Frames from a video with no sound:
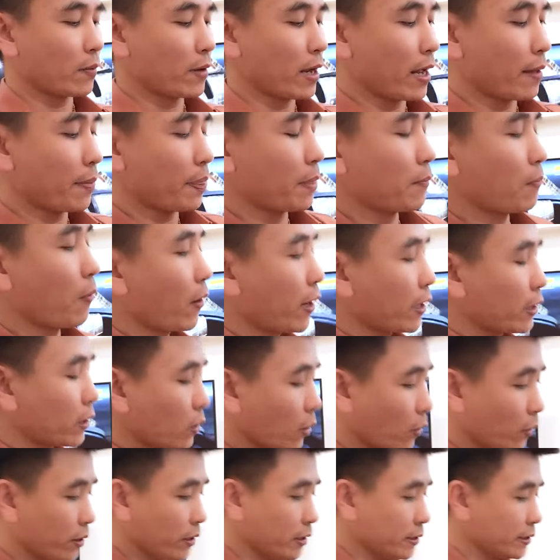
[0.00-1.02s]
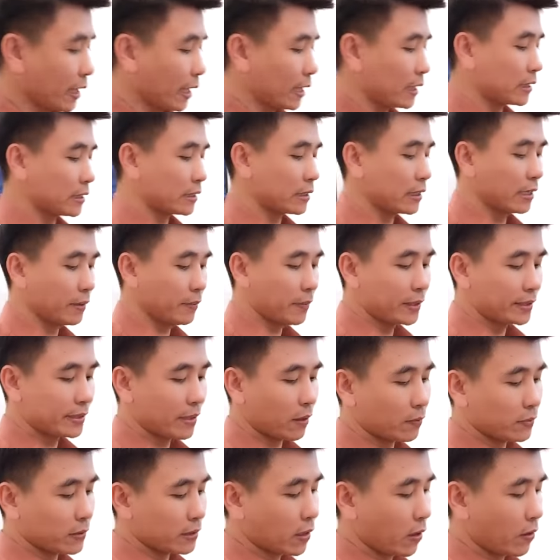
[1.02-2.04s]
ha một cái túi sách thì bên
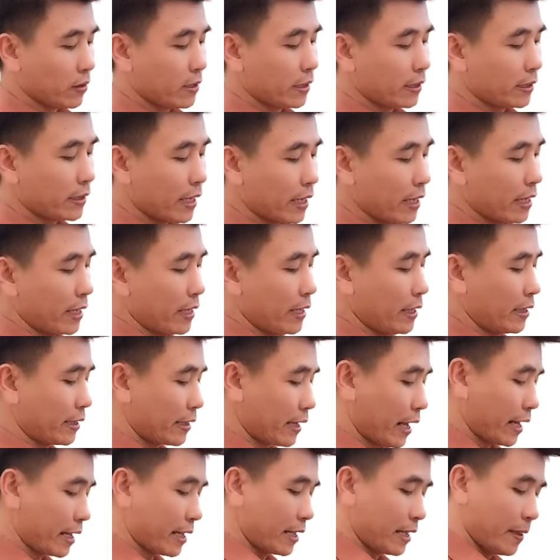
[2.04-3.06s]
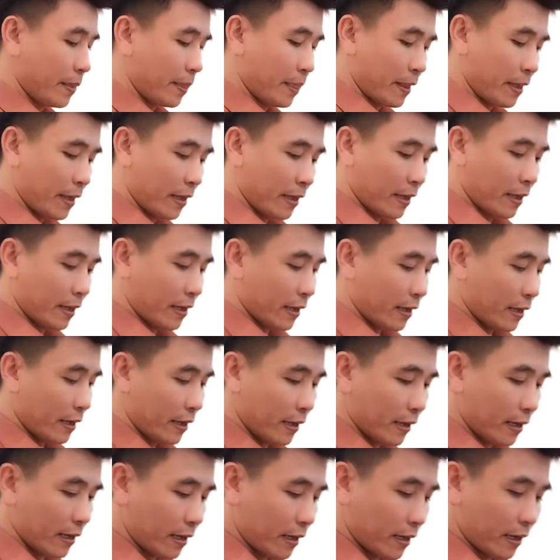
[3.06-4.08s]
trong có những gì đây
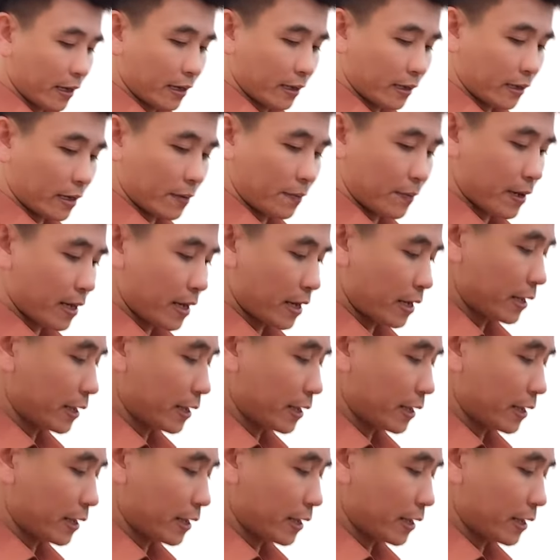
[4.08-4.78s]
à, camera đi